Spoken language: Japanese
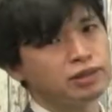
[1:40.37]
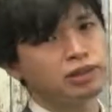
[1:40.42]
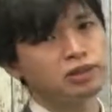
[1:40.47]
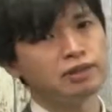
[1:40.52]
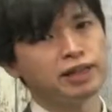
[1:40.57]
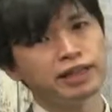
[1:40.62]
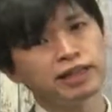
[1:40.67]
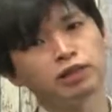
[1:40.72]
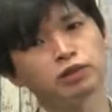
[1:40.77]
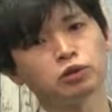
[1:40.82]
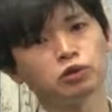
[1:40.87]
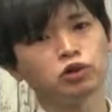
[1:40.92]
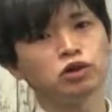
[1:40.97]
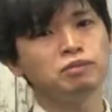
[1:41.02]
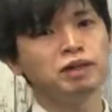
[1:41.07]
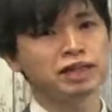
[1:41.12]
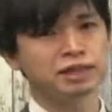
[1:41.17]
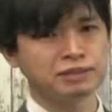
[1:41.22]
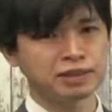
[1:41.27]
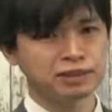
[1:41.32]
と言われているとこ
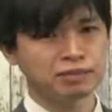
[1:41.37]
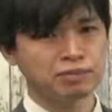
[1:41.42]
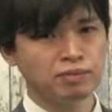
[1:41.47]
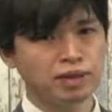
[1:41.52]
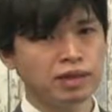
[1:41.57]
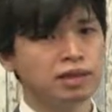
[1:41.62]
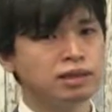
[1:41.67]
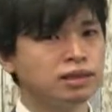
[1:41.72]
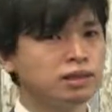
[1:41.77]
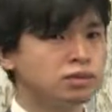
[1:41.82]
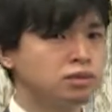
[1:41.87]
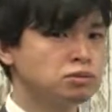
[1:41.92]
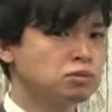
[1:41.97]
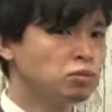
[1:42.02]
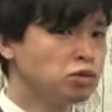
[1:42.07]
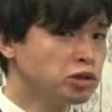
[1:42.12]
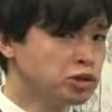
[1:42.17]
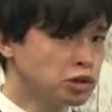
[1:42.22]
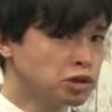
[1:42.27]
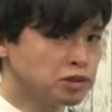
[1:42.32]
ろもあります。
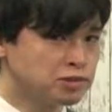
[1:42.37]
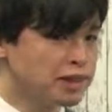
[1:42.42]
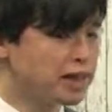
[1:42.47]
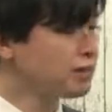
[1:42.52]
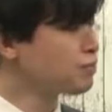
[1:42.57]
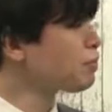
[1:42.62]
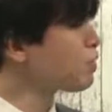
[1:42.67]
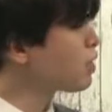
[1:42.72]
もう一つは、